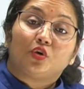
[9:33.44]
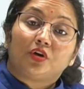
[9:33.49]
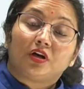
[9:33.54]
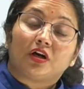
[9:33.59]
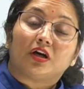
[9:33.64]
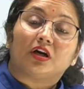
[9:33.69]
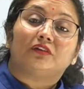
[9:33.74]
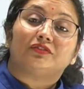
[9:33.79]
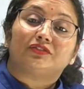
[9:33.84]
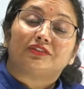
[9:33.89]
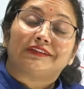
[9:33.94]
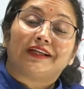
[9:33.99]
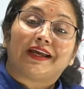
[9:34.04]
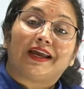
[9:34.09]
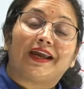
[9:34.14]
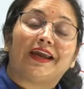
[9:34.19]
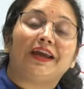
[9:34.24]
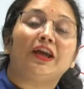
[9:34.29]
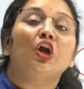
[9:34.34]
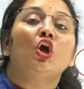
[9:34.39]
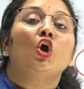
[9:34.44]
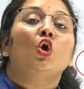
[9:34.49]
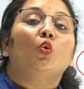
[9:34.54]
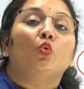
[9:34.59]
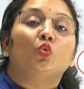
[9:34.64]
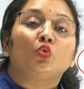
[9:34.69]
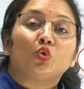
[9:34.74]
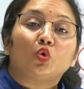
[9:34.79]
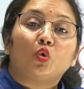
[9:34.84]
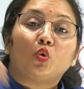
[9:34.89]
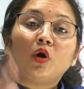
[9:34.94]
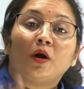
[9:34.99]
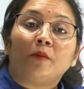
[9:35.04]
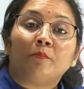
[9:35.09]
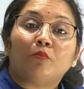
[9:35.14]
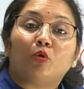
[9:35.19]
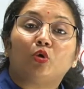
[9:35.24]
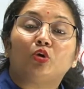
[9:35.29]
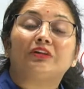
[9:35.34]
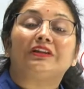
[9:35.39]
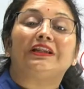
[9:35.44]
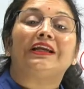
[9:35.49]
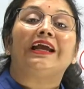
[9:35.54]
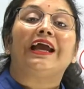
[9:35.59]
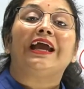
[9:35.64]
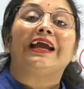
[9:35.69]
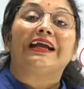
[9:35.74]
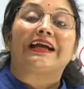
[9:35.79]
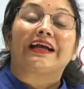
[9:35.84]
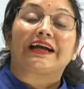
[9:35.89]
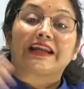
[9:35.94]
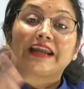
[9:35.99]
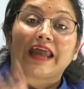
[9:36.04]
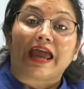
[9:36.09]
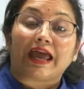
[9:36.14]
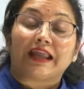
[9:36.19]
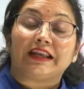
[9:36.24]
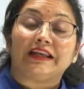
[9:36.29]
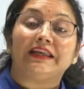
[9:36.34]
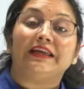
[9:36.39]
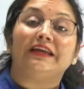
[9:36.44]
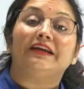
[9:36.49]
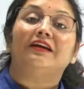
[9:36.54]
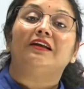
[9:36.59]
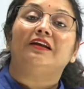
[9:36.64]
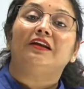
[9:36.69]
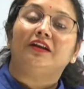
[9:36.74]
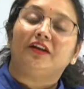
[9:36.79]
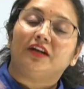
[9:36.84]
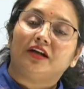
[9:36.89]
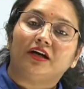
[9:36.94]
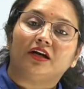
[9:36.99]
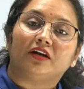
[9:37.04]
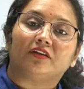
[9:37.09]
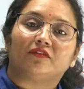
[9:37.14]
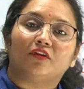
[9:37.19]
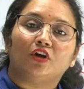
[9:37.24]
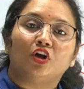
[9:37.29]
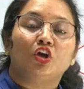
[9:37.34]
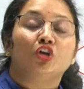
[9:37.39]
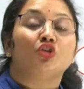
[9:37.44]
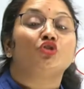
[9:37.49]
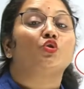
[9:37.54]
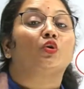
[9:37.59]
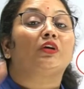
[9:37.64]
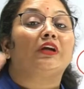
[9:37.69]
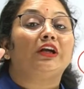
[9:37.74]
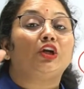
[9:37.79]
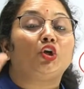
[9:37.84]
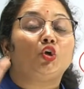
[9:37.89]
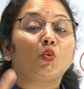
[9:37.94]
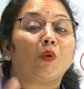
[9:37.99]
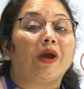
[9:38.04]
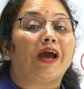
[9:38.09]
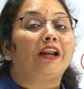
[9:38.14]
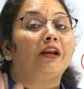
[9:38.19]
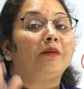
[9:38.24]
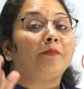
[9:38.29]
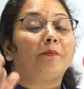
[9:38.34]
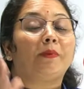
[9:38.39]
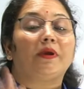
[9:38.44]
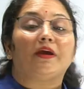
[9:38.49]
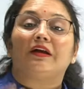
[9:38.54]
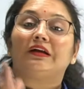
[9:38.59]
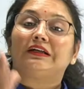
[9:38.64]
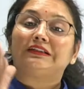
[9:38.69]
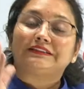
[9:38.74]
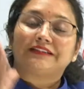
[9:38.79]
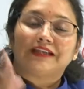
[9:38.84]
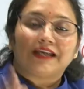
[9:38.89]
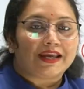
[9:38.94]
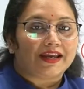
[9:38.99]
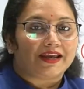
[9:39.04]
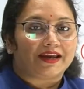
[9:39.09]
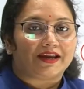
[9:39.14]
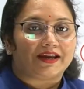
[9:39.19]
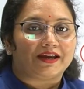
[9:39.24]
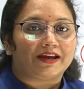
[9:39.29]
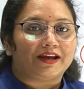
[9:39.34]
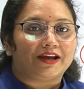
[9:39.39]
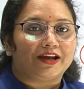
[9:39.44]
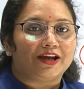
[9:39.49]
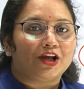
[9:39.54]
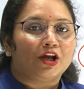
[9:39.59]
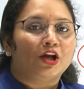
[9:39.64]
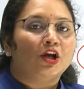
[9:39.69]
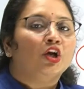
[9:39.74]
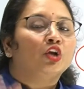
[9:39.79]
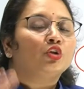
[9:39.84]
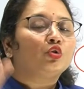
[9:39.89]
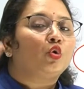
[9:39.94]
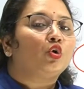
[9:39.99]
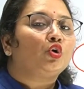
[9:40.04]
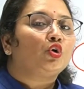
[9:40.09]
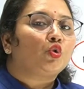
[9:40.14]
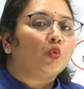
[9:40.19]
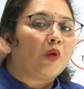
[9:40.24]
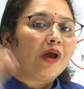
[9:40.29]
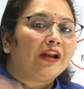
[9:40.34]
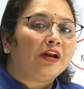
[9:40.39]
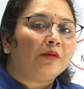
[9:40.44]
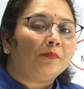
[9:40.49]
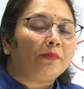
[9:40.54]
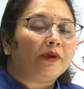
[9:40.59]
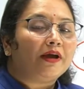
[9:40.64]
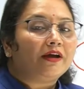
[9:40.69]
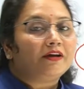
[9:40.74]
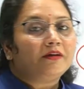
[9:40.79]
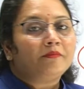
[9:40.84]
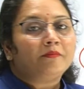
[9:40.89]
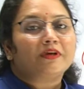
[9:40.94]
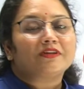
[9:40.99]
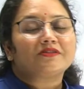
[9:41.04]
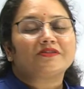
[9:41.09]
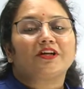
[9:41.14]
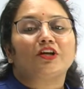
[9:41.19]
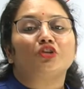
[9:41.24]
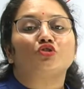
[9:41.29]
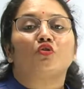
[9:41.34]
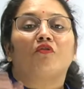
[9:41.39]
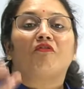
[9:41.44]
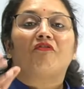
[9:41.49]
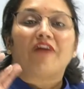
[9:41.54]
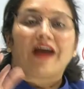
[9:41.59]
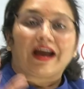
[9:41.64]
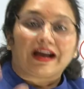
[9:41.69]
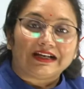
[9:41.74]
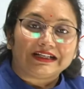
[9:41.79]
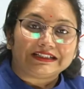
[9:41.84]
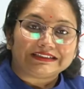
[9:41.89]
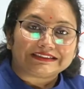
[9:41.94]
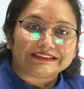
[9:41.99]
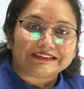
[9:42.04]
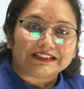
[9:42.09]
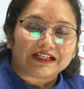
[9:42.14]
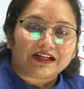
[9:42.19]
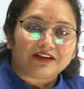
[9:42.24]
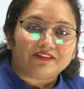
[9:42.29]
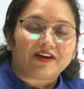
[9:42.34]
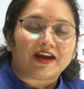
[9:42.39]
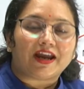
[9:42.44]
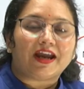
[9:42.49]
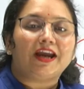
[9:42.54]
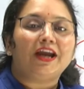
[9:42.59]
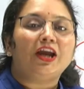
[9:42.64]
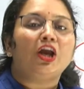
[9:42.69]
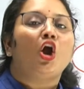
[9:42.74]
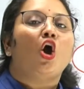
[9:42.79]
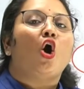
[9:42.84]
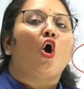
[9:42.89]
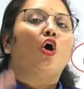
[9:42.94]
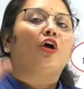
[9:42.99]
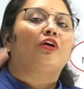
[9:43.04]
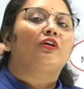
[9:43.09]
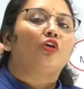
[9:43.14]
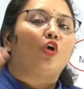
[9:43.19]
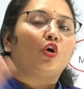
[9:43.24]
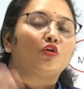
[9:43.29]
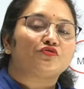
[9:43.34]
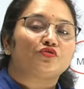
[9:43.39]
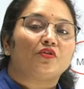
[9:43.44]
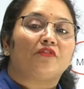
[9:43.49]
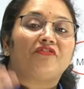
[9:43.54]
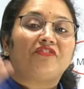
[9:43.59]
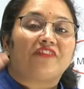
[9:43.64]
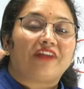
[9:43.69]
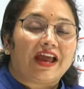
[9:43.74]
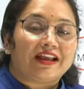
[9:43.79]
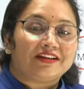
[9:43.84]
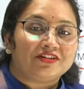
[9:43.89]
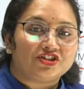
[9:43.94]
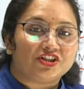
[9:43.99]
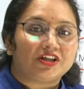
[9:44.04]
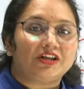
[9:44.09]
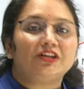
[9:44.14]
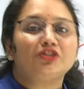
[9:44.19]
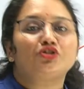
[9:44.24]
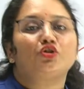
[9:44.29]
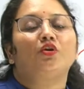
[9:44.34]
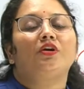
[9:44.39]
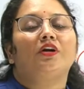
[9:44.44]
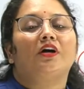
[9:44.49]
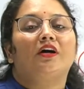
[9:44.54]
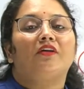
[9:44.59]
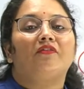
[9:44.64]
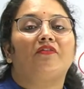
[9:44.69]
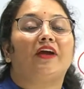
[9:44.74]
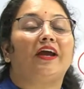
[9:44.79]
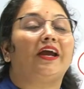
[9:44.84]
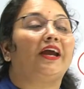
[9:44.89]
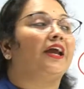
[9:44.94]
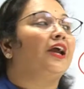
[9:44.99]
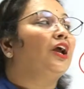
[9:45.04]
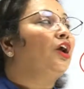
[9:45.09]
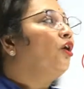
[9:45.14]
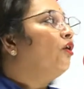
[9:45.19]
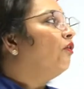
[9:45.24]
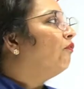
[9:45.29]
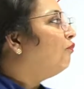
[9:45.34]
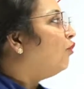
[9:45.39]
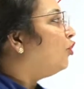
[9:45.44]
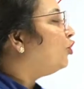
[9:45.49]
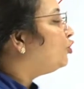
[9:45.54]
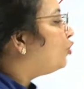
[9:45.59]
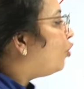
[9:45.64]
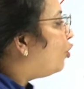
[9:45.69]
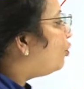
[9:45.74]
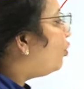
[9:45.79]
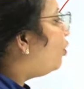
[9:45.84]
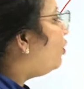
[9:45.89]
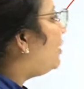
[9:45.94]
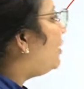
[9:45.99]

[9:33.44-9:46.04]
नर्व्स हैं उनको हम बोलते हैं क्रैनियल नर्व जो कि 12 पेयर्स हैं तो 12 पेयर में से जो वैगस नर्व है और ग्लॉसोफ्रेंजियल जो नर्व है वो दोनों